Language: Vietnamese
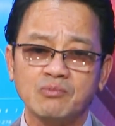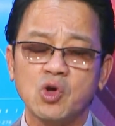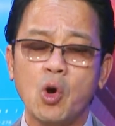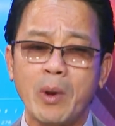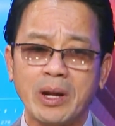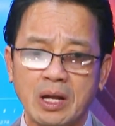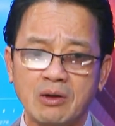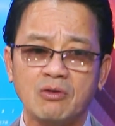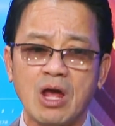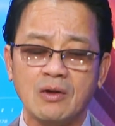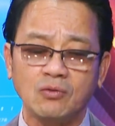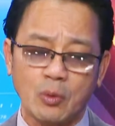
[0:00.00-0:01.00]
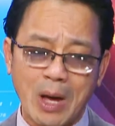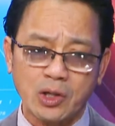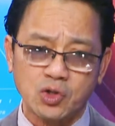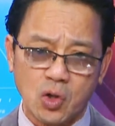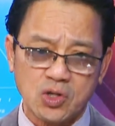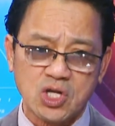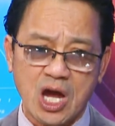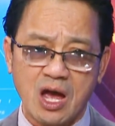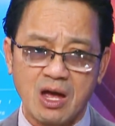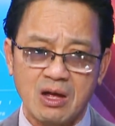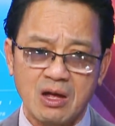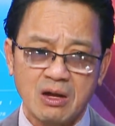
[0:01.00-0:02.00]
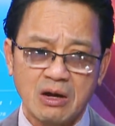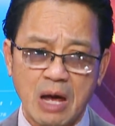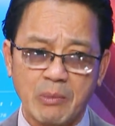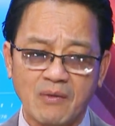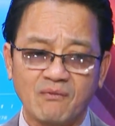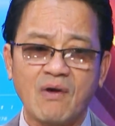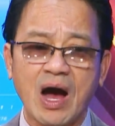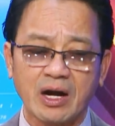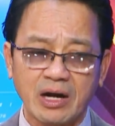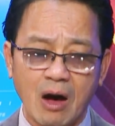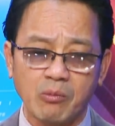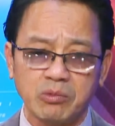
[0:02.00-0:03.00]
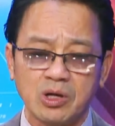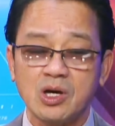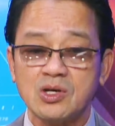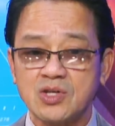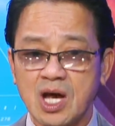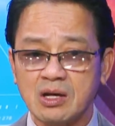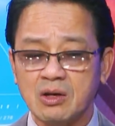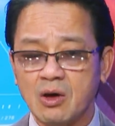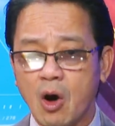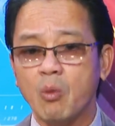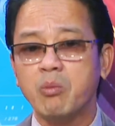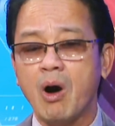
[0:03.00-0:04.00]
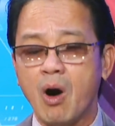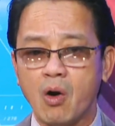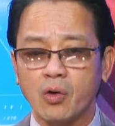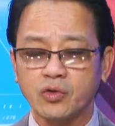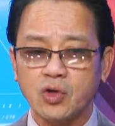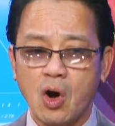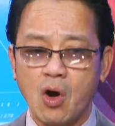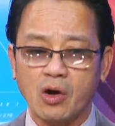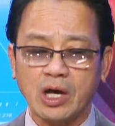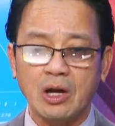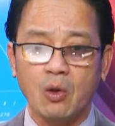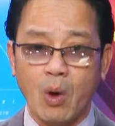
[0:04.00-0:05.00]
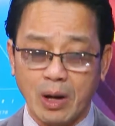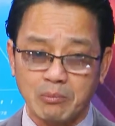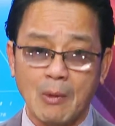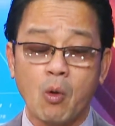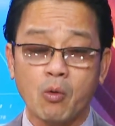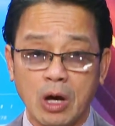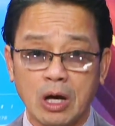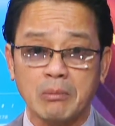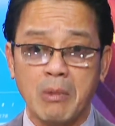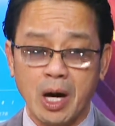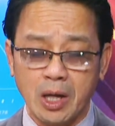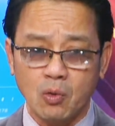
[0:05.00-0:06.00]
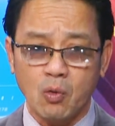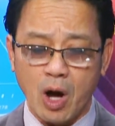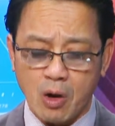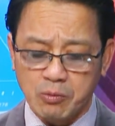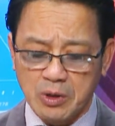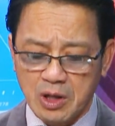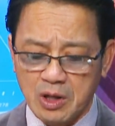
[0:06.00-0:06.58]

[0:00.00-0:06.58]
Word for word: Joe Biden đến tiểu bang Georgia để mà vận động người dân ủng hộ cho cái luật bầu cử mới của ông